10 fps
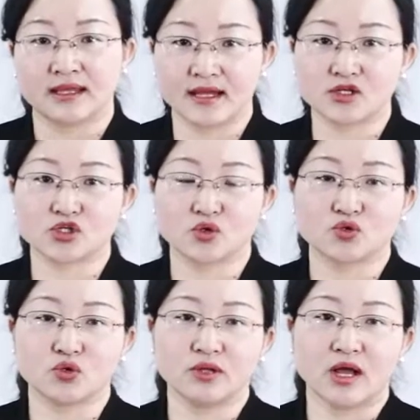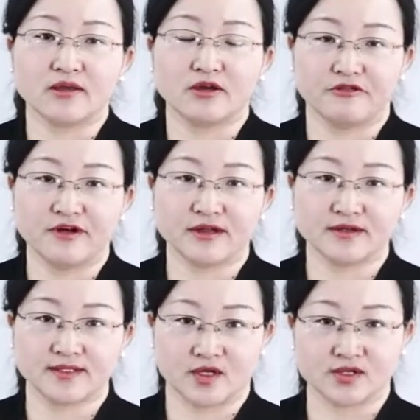他的手中呢要放一个
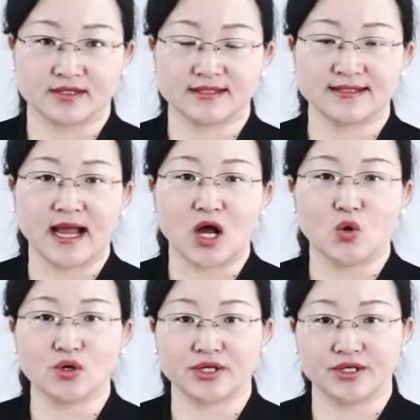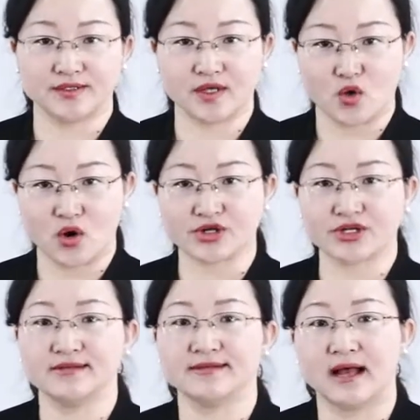小十字架或者一小块
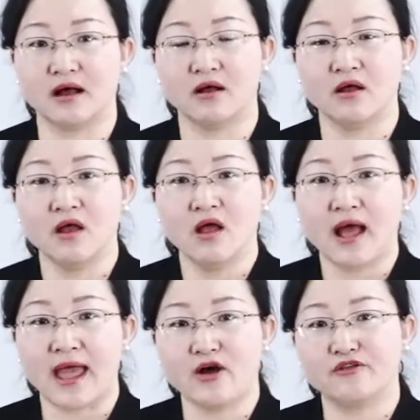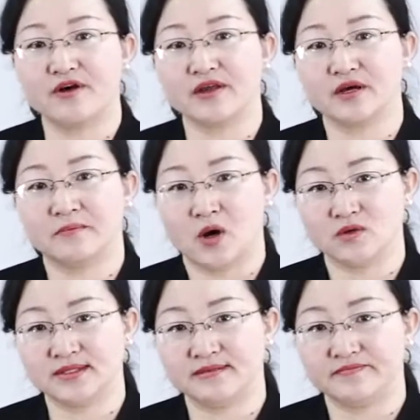圣像，还要放一个毛
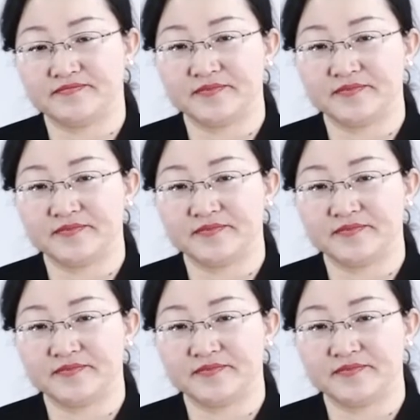巾。